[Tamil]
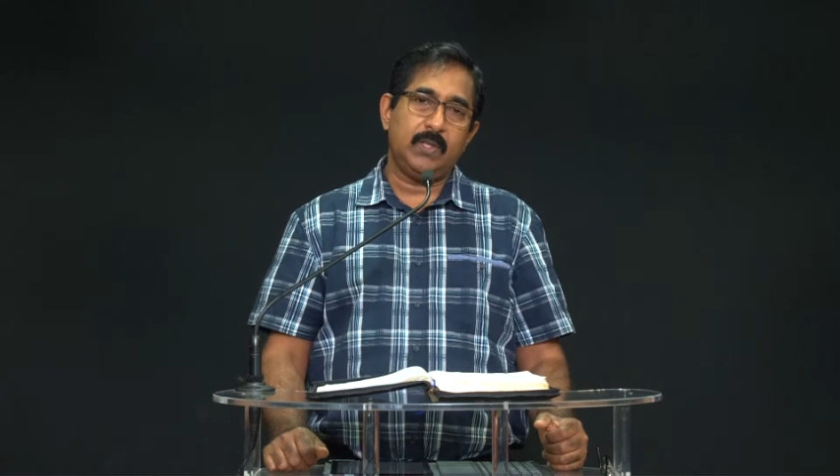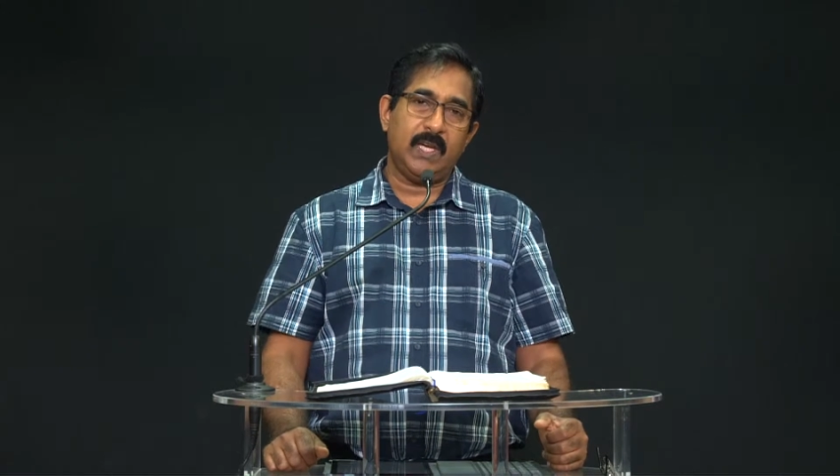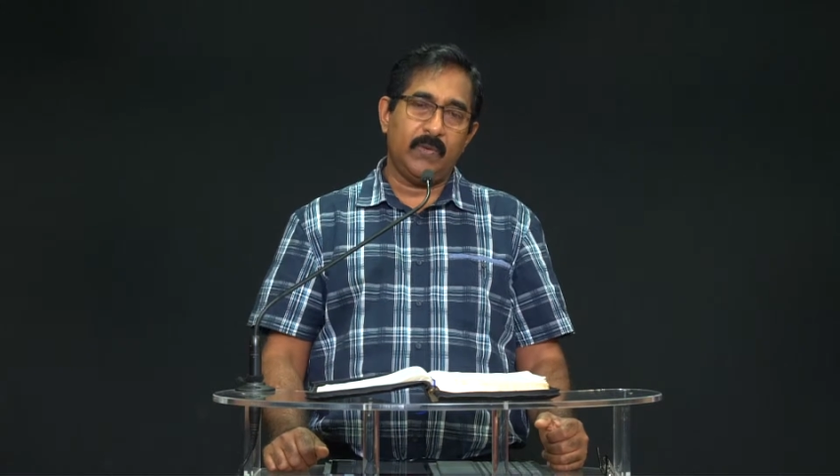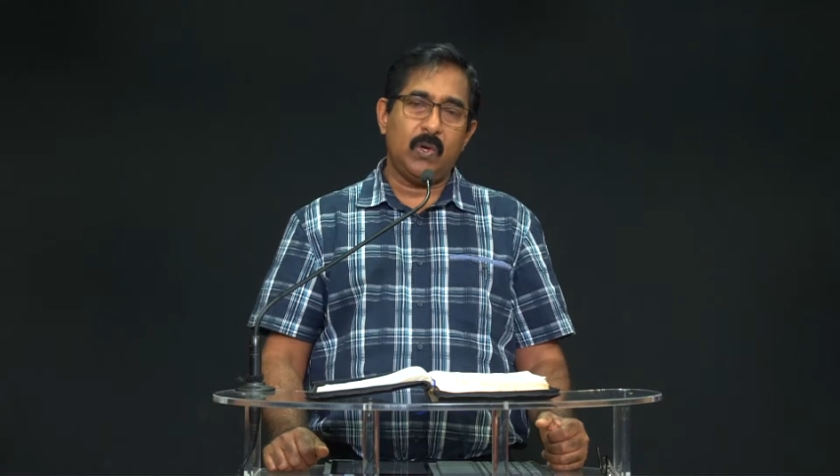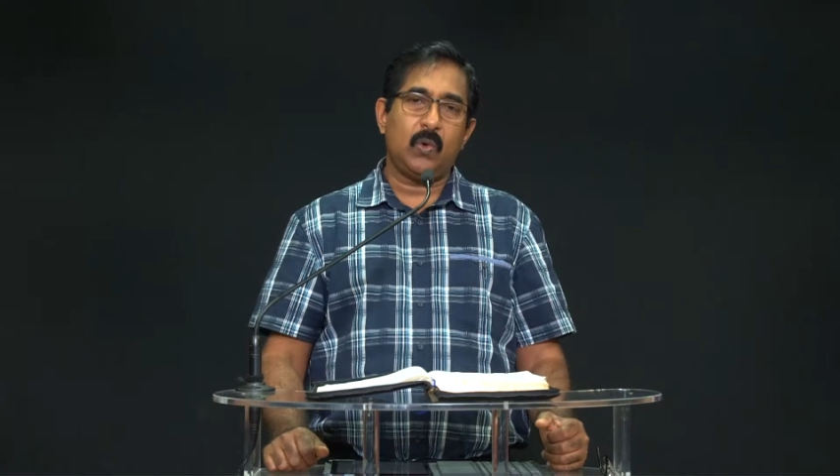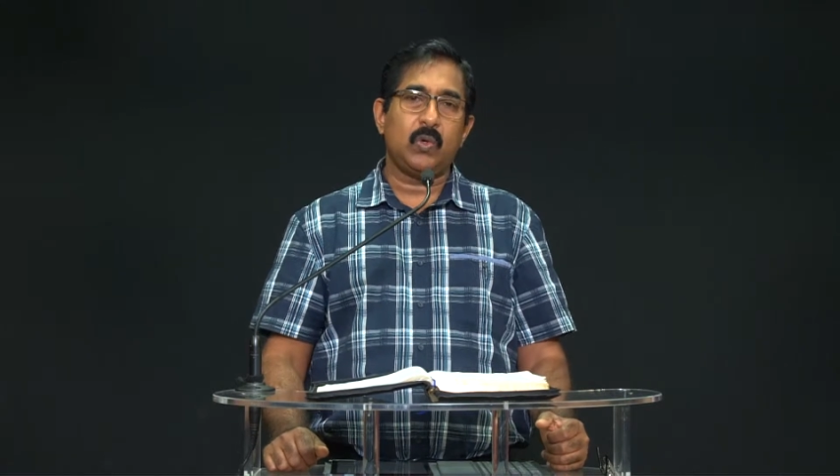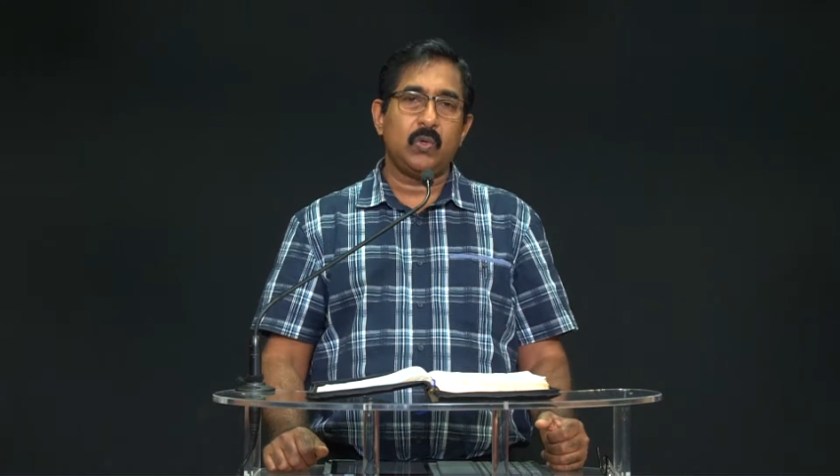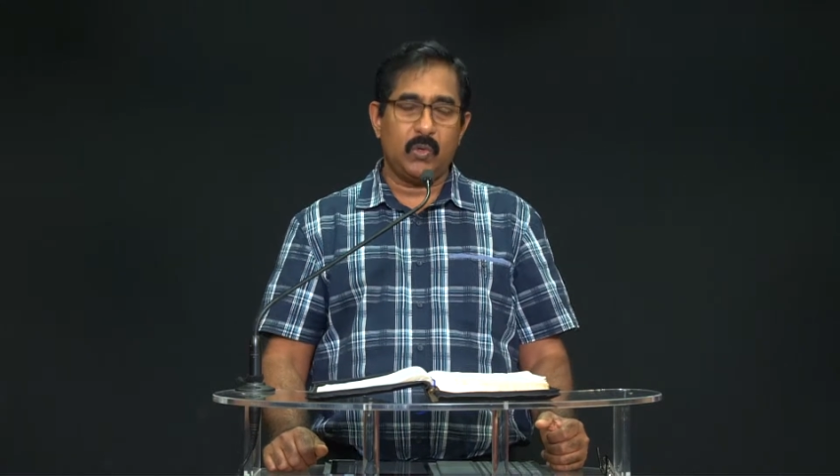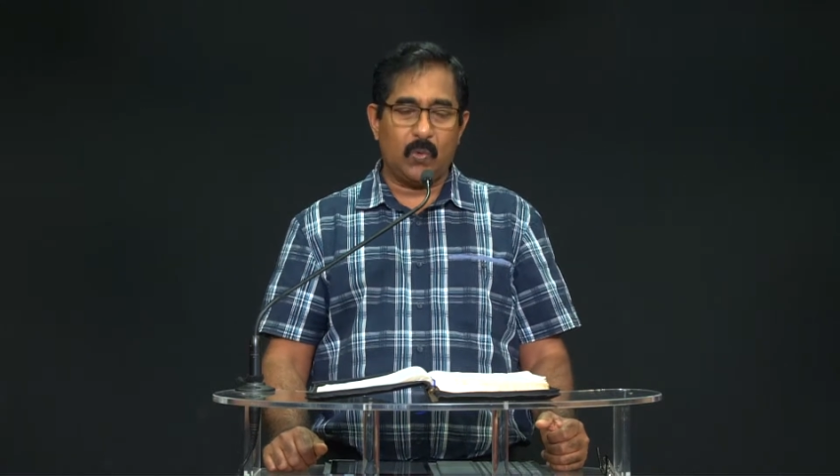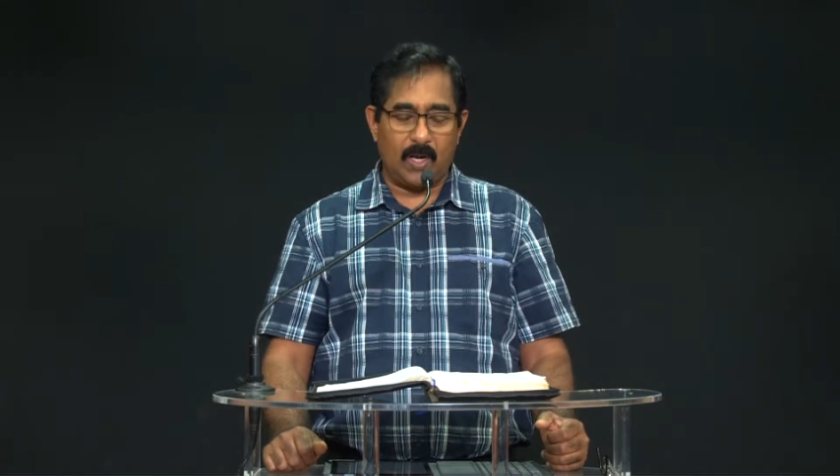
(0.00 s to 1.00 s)
தேவனோடு
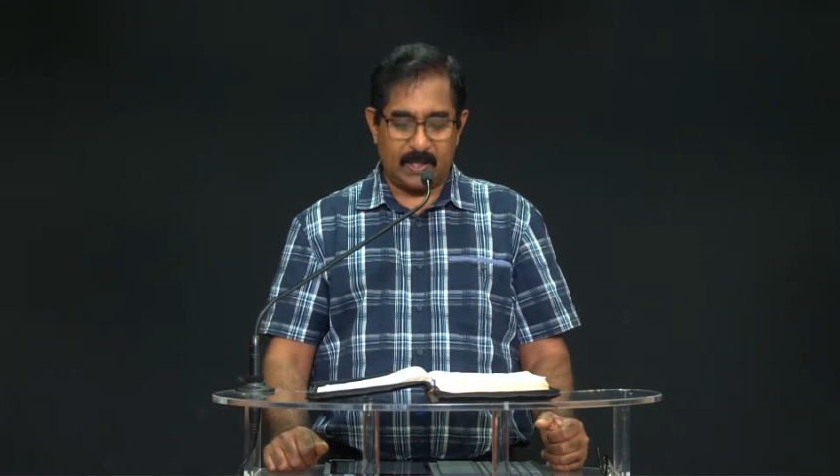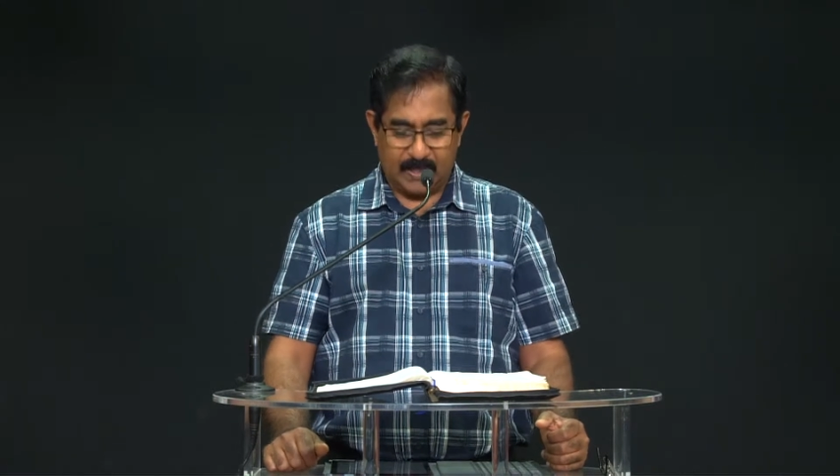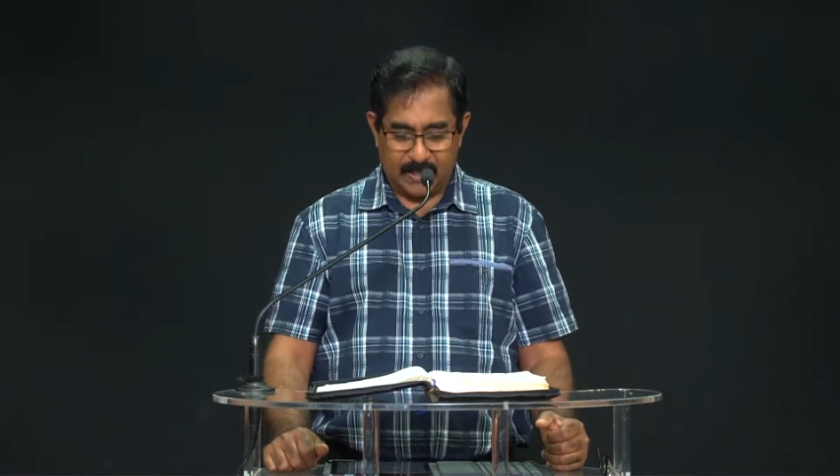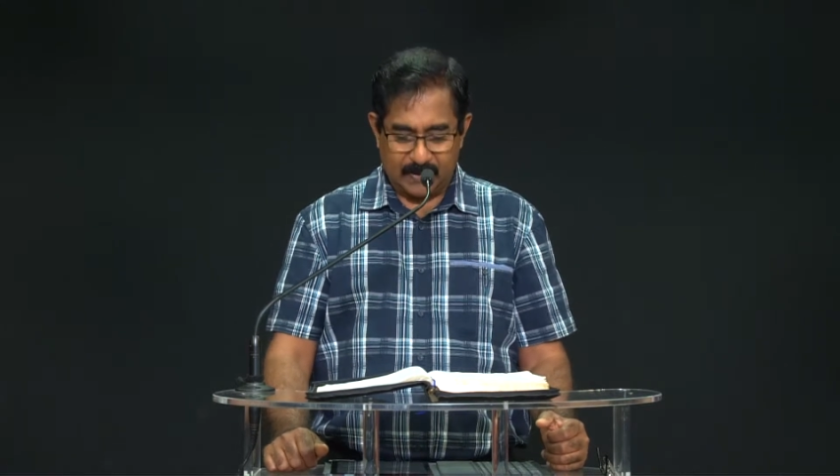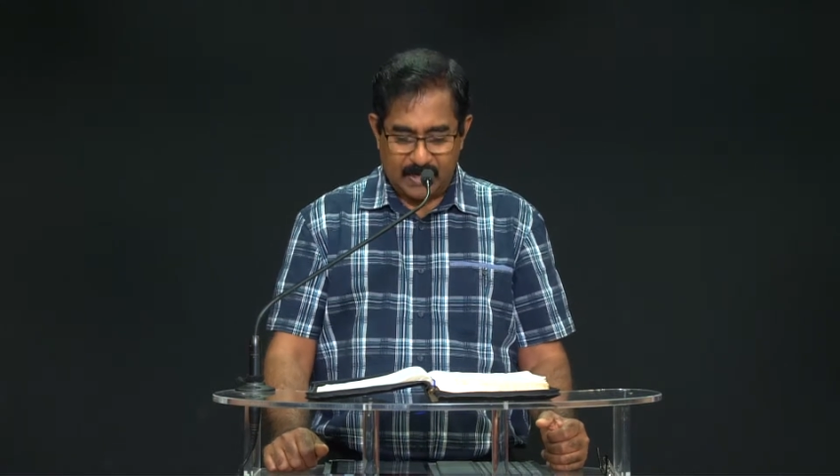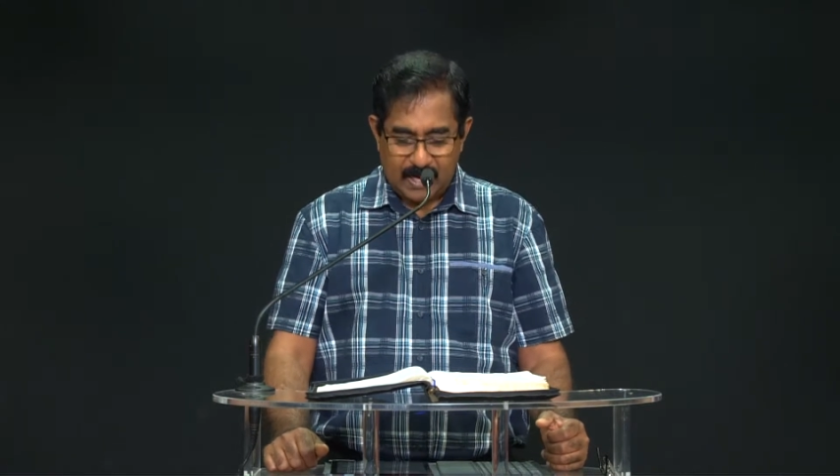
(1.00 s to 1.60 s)
உருவாக்குறார்